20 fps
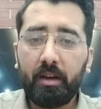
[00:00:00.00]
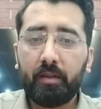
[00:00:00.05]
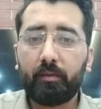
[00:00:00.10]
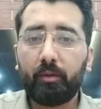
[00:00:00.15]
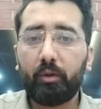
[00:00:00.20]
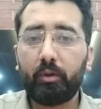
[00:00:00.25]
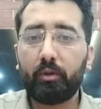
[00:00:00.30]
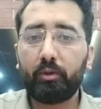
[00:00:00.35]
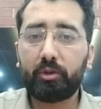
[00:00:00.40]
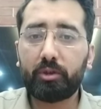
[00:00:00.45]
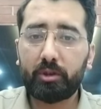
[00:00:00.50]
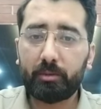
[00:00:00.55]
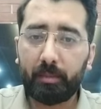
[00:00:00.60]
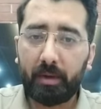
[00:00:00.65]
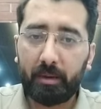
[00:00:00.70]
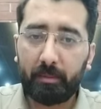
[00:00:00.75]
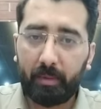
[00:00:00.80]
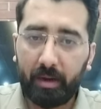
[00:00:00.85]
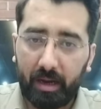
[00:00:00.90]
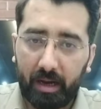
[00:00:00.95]
वो
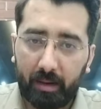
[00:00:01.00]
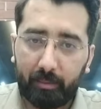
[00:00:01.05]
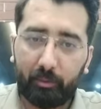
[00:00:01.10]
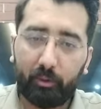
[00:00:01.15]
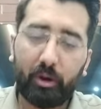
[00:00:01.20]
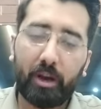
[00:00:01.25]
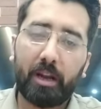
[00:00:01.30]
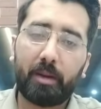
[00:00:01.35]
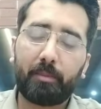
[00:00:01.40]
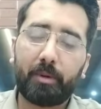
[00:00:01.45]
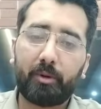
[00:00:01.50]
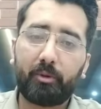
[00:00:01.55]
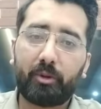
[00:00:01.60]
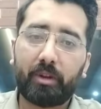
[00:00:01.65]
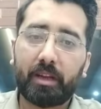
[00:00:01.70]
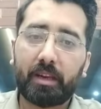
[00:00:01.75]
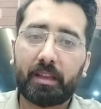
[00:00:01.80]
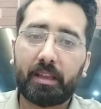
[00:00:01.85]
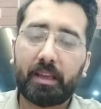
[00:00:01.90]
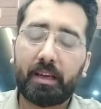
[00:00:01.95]
उसमें भी आपको हेल्प आउट
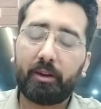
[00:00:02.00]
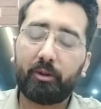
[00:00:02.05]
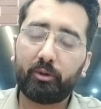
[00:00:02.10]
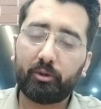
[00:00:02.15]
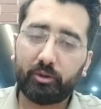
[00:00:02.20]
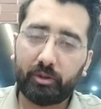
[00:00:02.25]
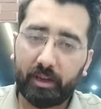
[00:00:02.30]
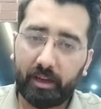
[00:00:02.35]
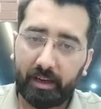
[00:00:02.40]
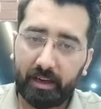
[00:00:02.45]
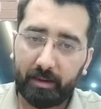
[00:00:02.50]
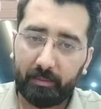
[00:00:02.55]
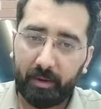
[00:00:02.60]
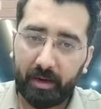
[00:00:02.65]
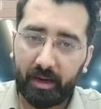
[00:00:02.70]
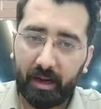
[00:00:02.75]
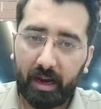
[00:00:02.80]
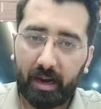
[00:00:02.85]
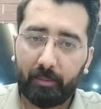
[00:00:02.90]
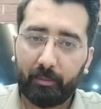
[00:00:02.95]
करता है और उसके लिए
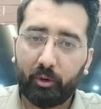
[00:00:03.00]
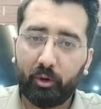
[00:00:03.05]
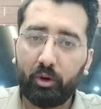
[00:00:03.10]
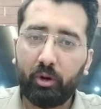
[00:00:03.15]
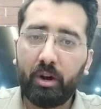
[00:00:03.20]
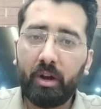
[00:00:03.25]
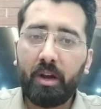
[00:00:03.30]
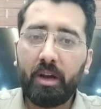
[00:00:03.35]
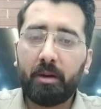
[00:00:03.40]
भी आपको